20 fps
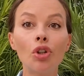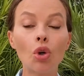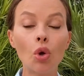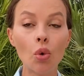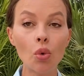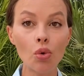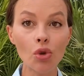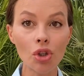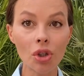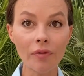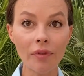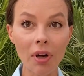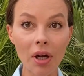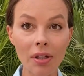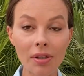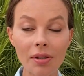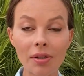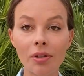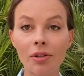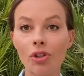хуже
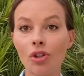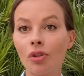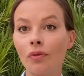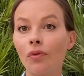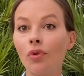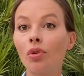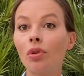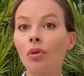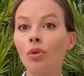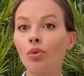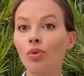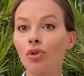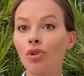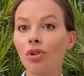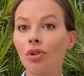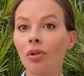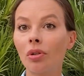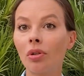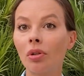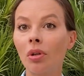вас, живет
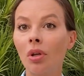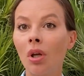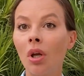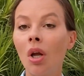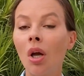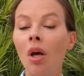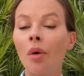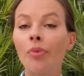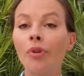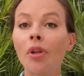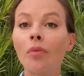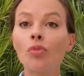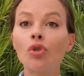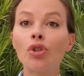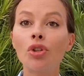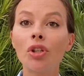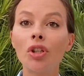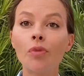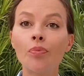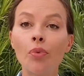лучше? Потому
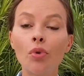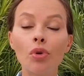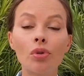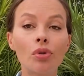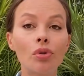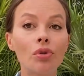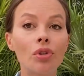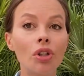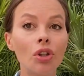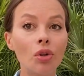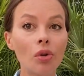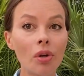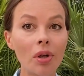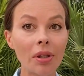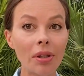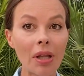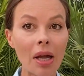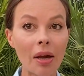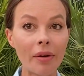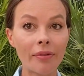что использует не только
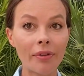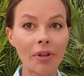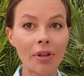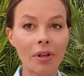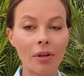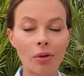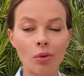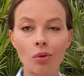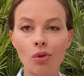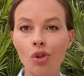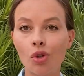навыки, он